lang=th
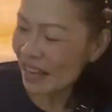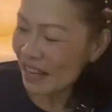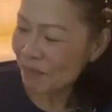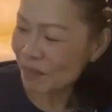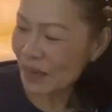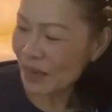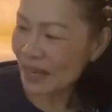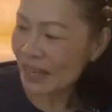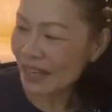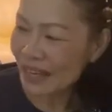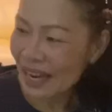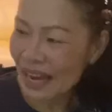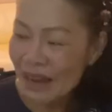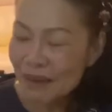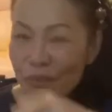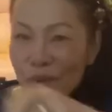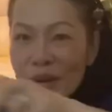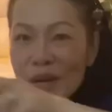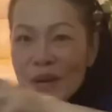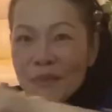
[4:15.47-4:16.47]
เป็น
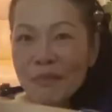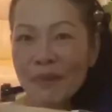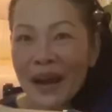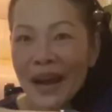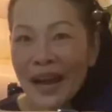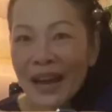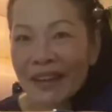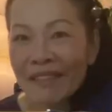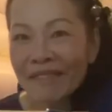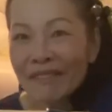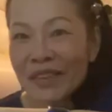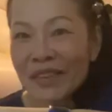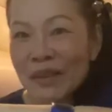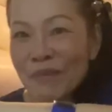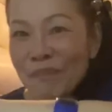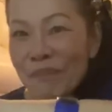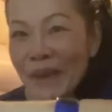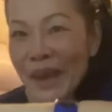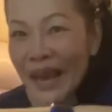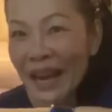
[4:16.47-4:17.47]
น้ำผลไม้
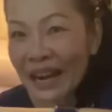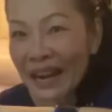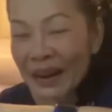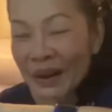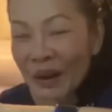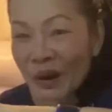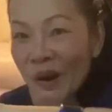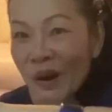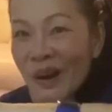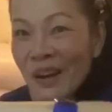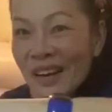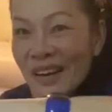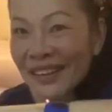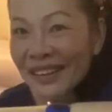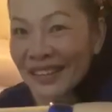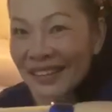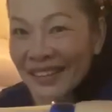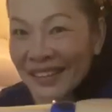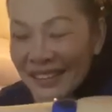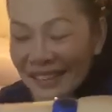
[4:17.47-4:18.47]
V8 เลยเนาะ
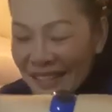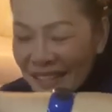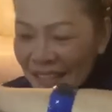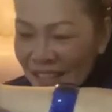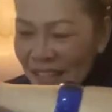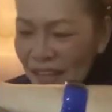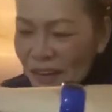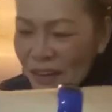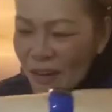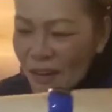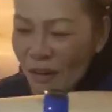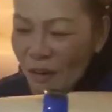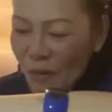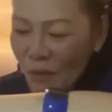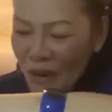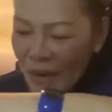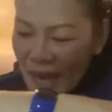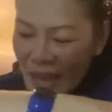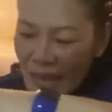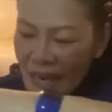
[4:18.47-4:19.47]
ของพ
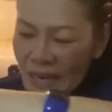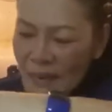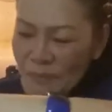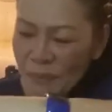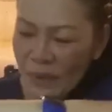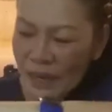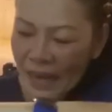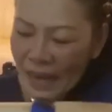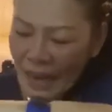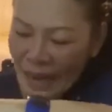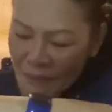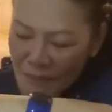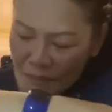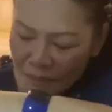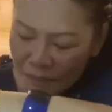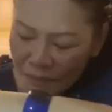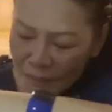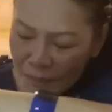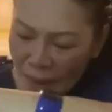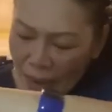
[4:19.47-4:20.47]
ล่านี่เป็น
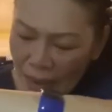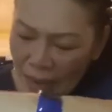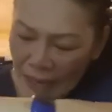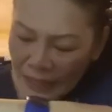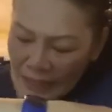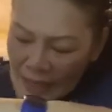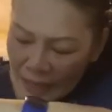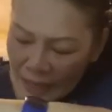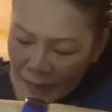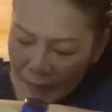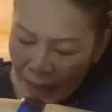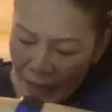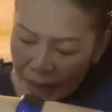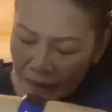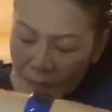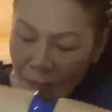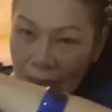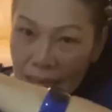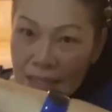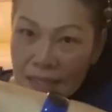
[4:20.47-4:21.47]
น้ำผักนะ ผัก
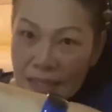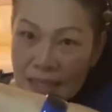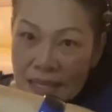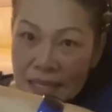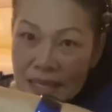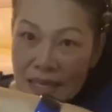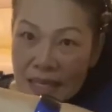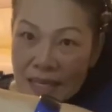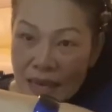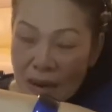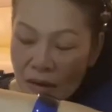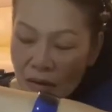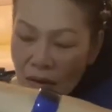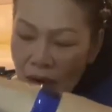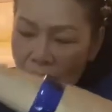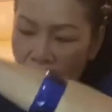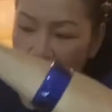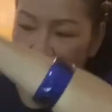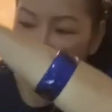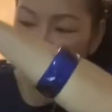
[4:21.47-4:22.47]
ผักสีเขียว
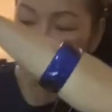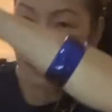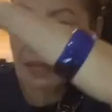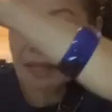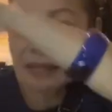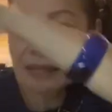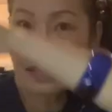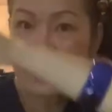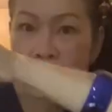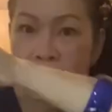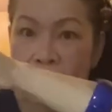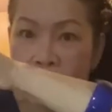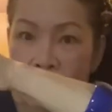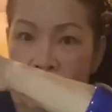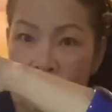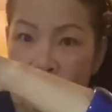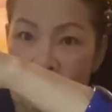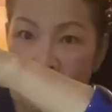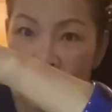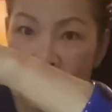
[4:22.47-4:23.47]
ค่ะก็จะเป็นสีเขียว
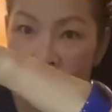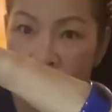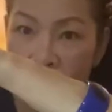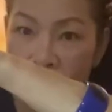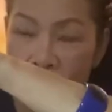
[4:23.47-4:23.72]
เพื่อ